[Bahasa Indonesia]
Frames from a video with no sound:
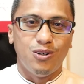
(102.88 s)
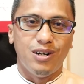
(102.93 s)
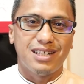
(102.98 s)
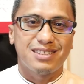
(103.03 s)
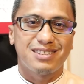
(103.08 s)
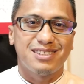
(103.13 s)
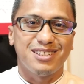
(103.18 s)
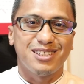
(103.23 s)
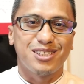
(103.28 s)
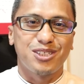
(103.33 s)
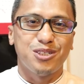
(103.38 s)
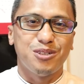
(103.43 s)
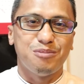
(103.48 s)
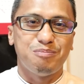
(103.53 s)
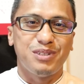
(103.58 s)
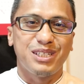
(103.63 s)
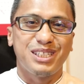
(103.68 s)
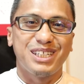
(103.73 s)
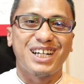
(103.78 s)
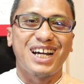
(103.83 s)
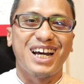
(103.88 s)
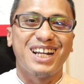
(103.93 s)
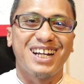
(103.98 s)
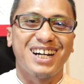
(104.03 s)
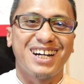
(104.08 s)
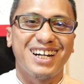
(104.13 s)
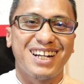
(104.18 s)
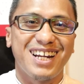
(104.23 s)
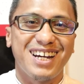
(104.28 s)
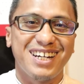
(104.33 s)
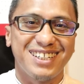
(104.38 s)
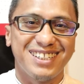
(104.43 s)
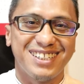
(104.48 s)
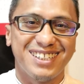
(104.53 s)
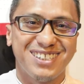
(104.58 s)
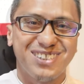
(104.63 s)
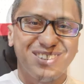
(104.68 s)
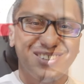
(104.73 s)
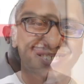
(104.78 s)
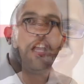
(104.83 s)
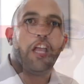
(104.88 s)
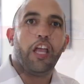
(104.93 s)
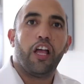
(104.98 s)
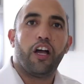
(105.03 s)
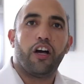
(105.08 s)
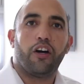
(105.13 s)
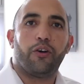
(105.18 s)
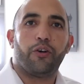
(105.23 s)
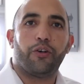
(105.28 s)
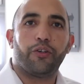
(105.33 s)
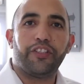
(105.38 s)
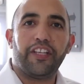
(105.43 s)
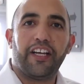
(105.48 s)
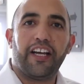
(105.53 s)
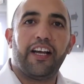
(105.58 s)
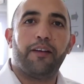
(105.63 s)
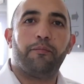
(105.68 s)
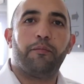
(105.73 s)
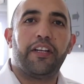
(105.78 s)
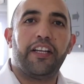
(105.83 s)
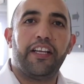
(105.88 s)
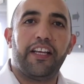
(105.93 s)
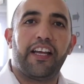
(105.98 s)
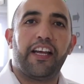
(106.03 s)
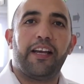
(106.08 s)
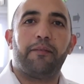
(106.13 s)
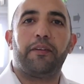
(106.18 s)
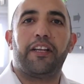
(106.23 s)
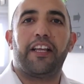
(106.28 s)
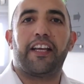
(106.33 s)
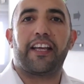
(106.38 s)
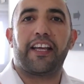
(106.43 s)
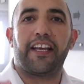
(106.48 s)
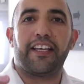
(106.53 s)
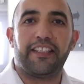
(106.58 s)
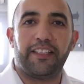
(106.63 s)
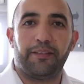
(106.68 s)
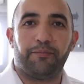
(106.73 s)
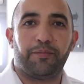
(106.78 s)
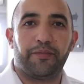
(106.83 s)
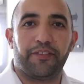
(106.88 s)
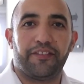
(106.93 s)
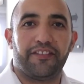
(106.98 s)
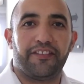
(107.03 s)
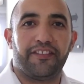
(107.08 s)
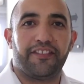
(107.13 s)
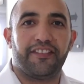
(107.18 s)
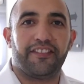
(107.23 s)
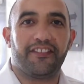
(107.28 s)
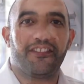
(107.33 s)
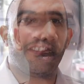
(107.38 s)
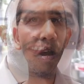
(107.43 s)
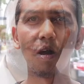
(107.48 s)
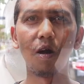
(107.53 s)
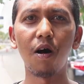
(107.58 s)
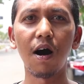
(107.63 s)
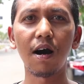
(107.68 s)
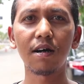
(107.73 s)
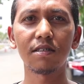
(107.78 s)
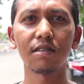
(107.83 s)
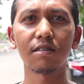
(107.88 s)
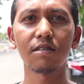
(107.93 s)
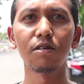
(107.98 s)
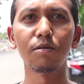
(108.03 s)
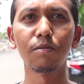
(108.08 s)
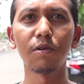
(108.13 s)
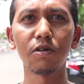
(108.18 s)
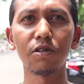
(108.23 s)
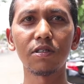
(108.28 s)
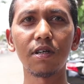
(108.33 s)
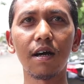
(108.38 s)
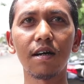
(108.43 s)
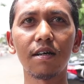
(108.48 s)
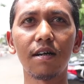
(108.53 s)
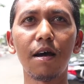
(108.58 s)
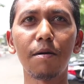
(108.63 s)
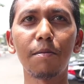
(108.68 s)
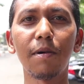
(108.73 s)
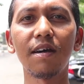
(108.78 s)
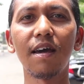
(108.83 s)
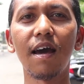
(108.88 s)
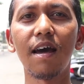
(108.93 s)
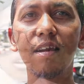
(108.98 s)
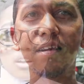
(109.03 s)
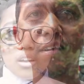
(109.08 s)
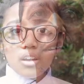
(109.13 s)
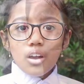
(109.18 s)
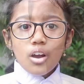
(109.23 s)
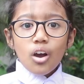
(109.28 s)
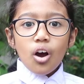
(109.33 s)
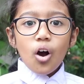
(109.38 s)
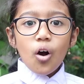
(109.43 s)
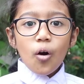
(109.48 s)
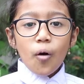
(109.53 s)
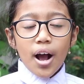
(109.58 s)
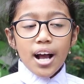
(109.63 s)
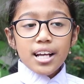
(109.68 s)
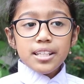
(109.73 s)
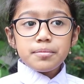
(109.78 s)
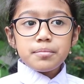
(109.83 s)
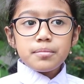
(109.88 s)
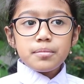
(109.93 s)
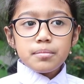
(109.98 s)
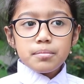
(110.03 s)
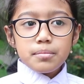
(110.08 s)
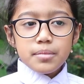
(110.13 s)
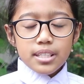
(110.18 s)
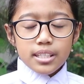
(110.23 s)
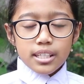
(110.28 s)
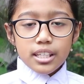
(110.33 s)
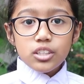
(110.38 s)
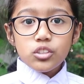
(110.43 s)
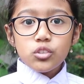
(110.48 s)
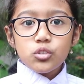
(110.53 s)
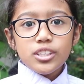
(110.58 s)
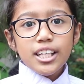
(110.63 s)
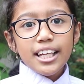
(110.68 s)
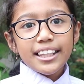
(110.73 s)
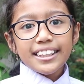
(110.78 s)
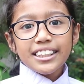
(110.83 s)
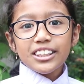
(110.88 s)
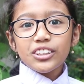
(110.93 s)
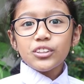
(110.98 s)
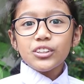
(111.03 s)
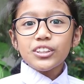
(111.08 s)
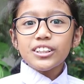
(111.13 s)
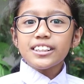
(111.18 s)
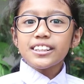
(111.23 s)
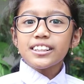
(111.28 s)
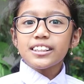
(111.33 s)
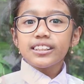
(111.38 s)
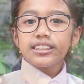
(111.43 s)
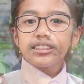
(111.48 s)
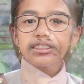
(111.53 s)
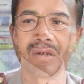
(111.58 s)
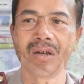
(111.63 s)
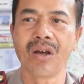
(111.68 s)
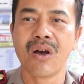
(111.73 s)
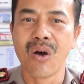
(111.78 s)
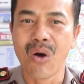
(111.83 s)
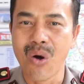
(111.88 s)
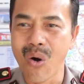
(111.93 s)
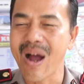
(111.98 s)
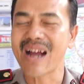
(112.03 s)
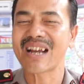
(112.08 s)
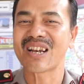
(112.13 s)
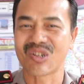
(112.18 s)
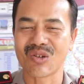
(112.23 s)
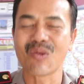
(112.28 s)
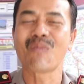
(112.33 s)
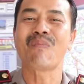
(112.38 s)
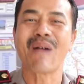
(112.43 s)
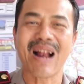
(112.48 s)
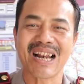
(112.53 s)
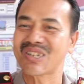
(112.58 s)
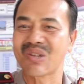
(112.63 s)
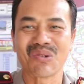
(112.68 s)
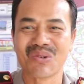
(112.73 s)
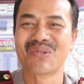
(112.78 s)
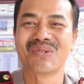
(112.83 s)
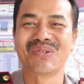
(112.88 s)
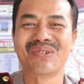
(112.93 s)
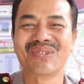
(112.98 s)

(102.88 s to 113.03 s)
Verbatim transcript: Hoax itu pitikan akanai. Khoda'ah meli'a bil akadib. Hoax itu merusak kedamaian. Hoax bikin susah tidur hoax itu palsu.